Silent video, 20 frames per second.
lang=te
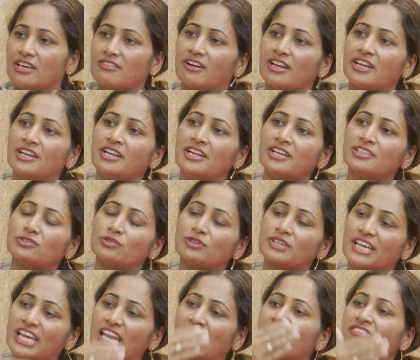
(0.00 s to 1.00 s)
ఇవన్నిటితో
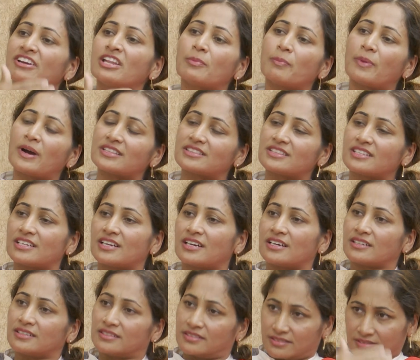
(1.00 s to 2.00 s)
కీలకమైన పాత్ర
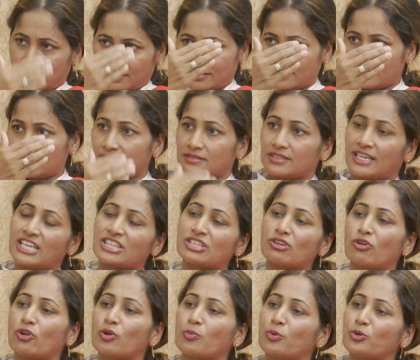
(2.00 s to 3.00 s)

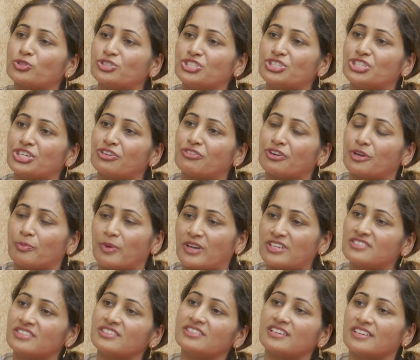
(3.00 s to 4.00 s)
కేంద్రంలో పోషించేటువంటి
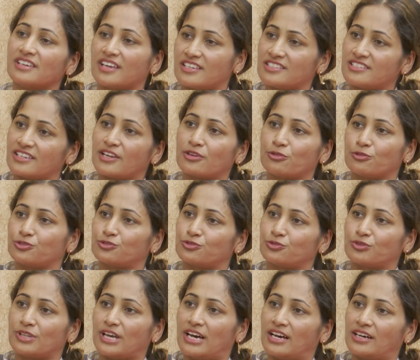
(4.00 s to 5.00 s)
పరిస్థితి కేసీఆర్కి
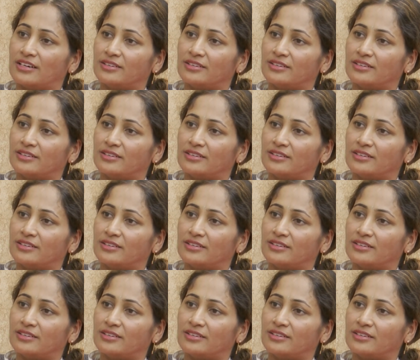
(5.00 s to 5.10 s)
వస్తుందా